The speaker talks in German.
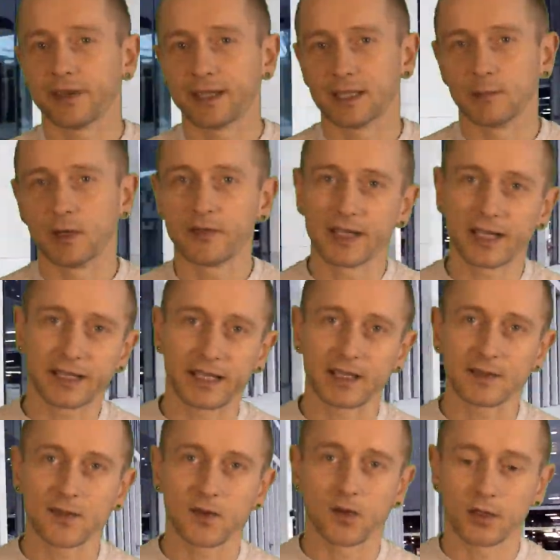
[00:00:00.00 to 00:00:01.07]
erwähne immer wieder
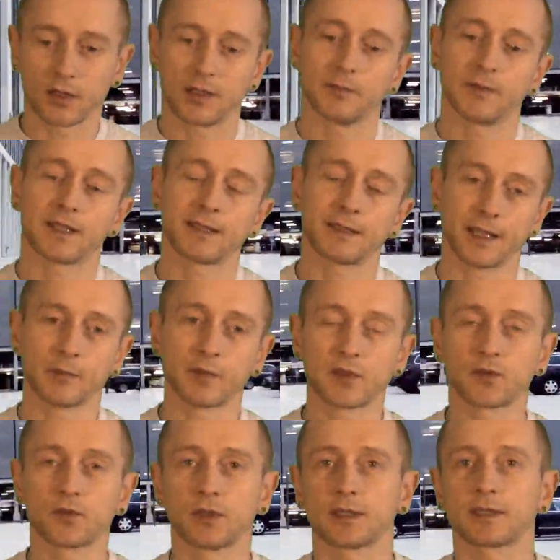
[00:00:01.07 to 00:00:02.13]
Kingsong. Ähm, das hat damit
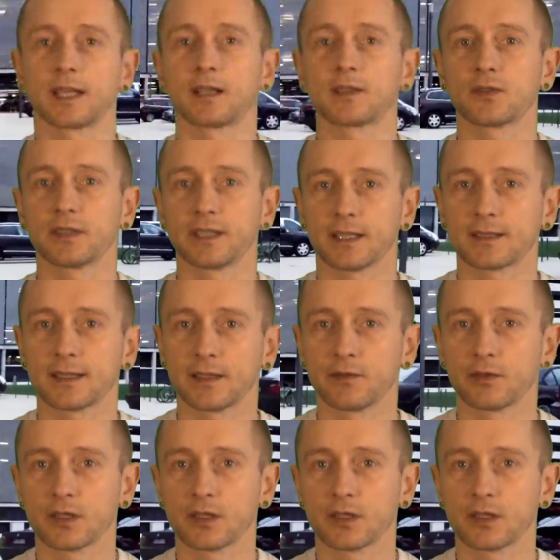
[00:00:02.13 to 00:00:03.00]
zu tun, dass Kingsong derzeit